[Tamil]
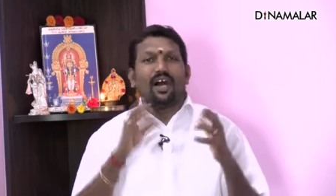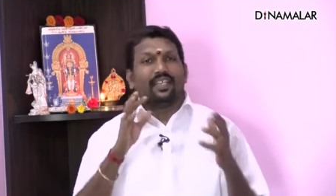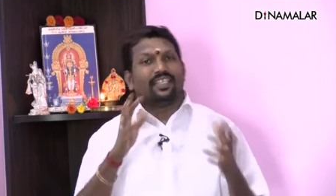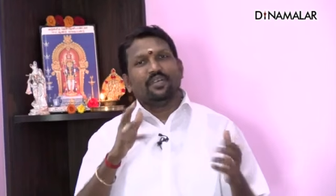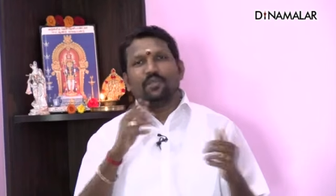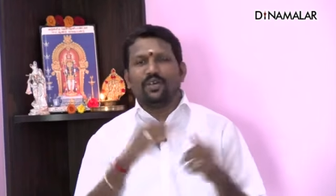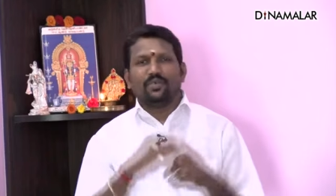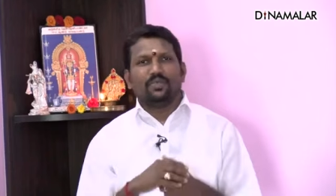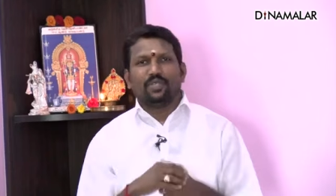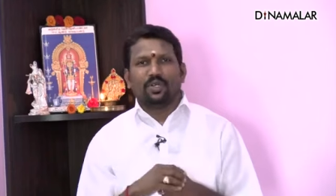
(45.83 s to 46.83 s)

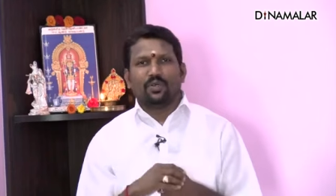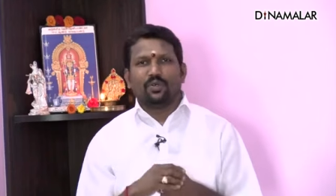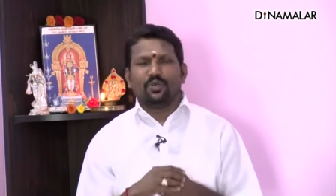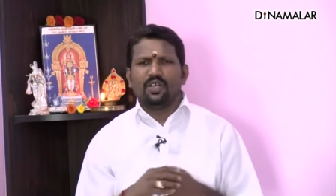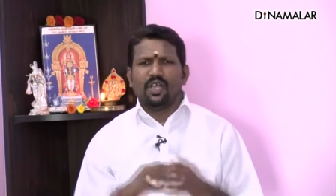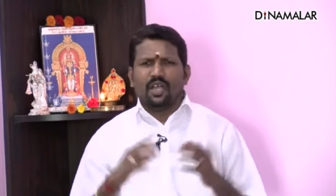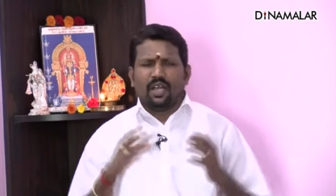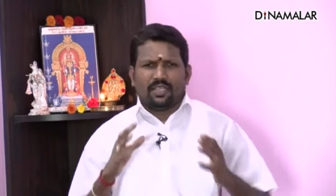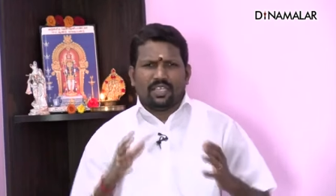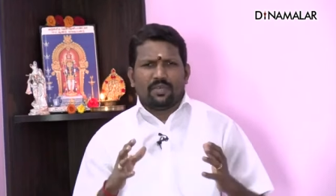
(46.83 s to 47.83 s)
அதிகமாகவும் இருக்கும்
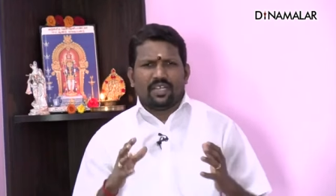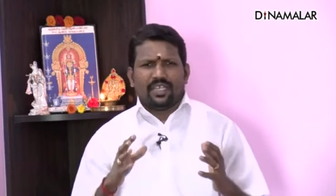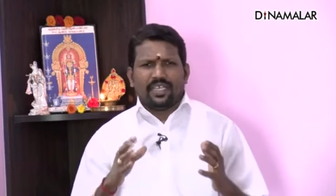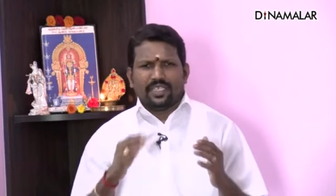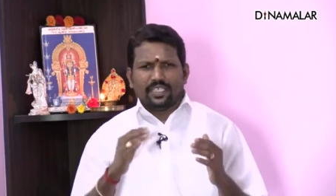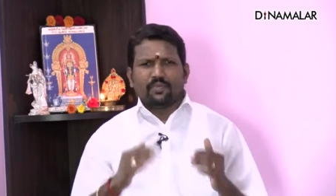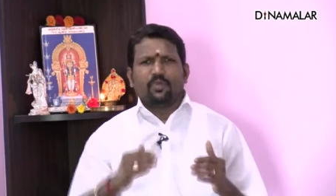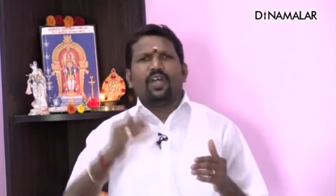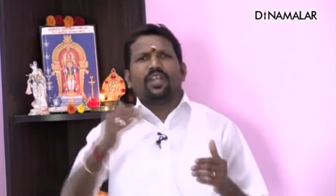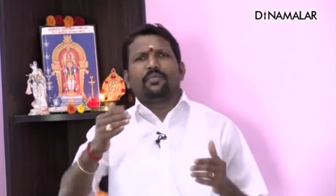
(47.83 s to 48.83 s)
அதே மாதிரி இதுக்கு
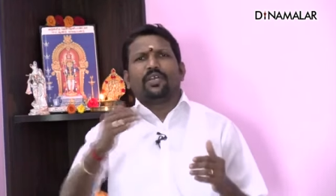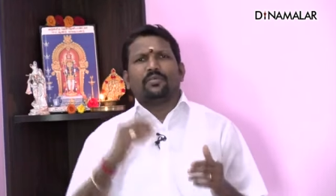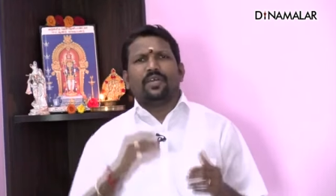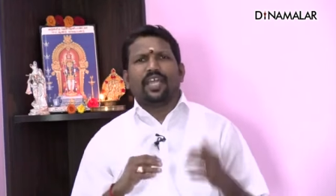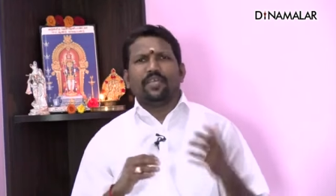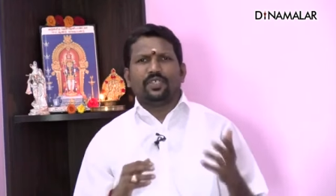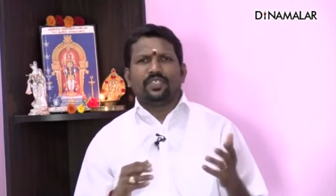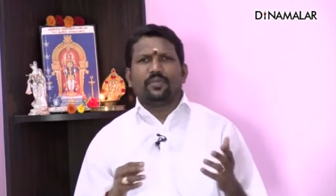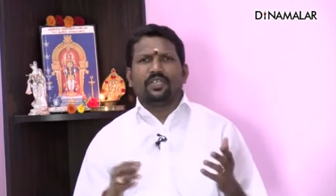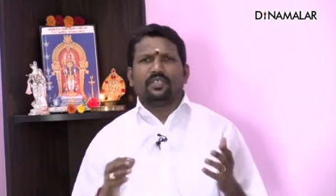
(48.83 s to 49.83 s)
முன்னாடி மாதமான
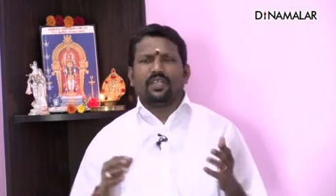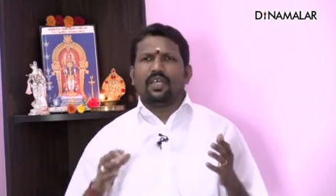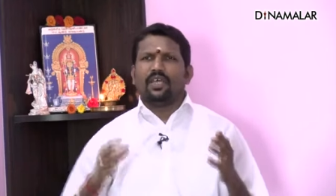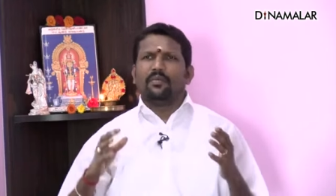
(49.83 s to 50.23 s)
ஐப்பசி மாதத்தில்